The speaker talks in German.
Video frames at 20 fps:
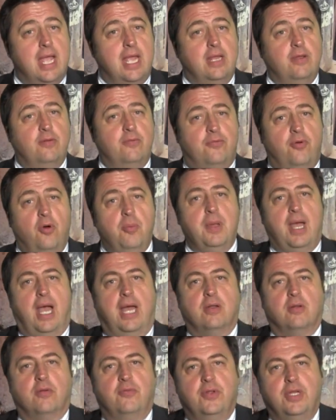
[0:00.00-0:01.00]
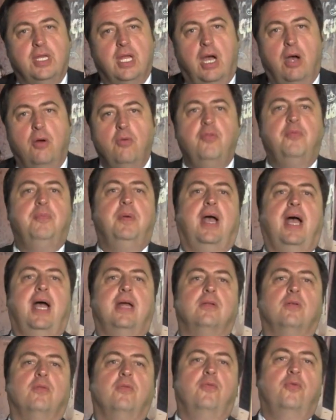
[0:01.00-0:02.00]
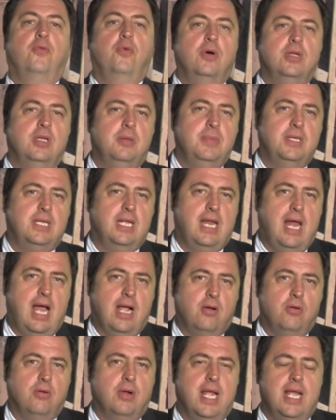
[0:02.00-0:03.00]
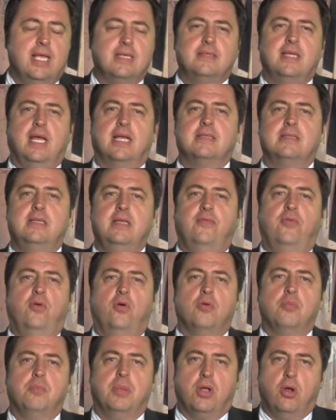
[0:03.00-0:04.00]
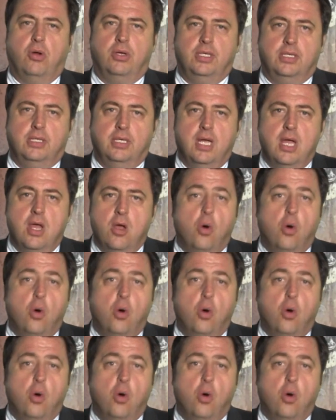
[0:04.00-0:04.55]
In Vorbereitung für die Aufbereitung wurde mit der Lagerung erster Erstlieferungen begonnen,